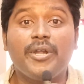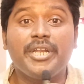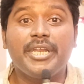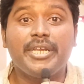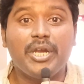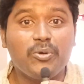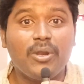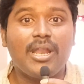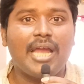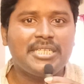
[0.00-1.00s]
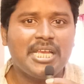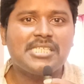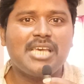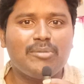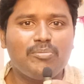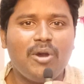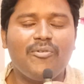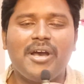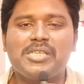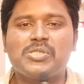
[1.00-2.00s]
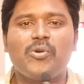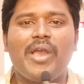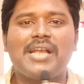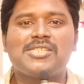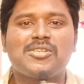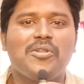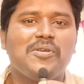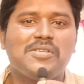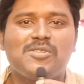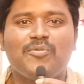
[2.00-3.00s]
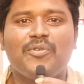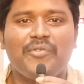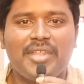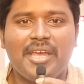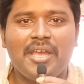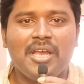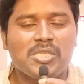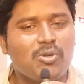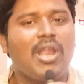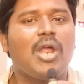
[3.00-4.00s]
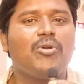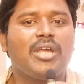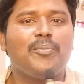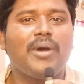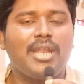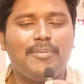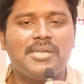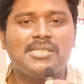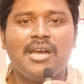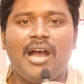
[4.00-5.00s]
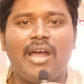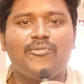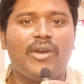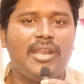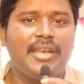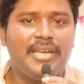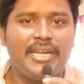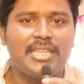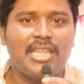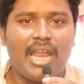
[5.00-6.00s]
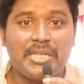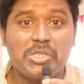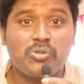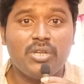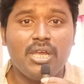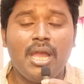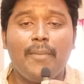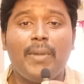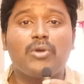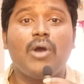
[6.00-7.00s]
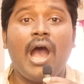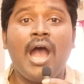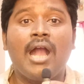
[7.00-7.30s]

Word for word: ఓటీటీ డేట్ కూడా లాక్ చేశారు మావా సో ఎక్స్క్లూజివ్ ప్రిఫేదే సో అలా ఉంటాయి మన అప్డేట్స్ అండ్ ఫైనలీ డేట్ అయితే లాక్ చేసుకొని మనకు